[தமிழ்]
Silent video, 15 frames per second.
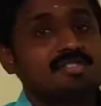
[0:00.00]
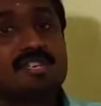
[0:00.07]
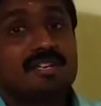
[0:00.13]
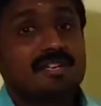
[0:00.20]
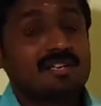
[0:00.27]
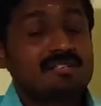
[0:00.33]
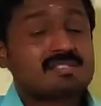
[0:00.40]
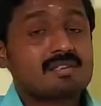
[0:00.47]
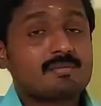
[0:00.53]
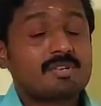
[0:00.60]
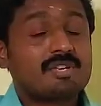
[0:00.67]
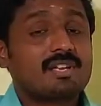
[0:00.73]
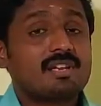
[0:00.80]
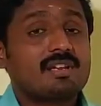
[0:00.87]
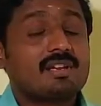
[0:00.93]
ஜெனட்டிக்
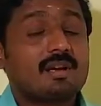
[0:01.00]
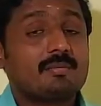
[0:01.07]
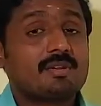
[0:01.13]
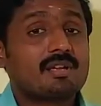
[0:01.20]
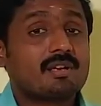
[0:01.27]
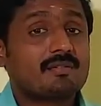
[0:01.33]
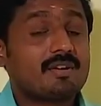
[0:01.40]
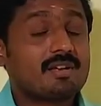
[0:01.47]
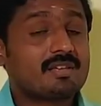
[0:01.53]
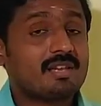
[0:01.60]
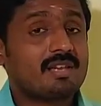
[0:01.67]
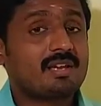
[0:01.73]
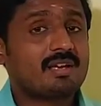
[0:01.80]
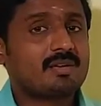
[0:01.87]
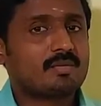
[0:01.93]
ஸ்டெபிலிட்டி அப்படிங்கிற
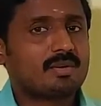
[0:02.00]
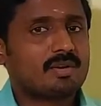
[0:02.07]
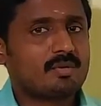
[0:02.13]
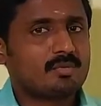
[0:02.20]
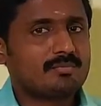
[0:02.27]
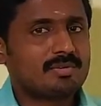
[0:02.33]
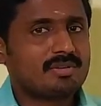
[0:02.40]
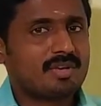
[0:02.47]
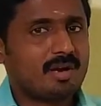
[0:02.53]
வார்த்தையை கேட்டவுடனே ரொம்ப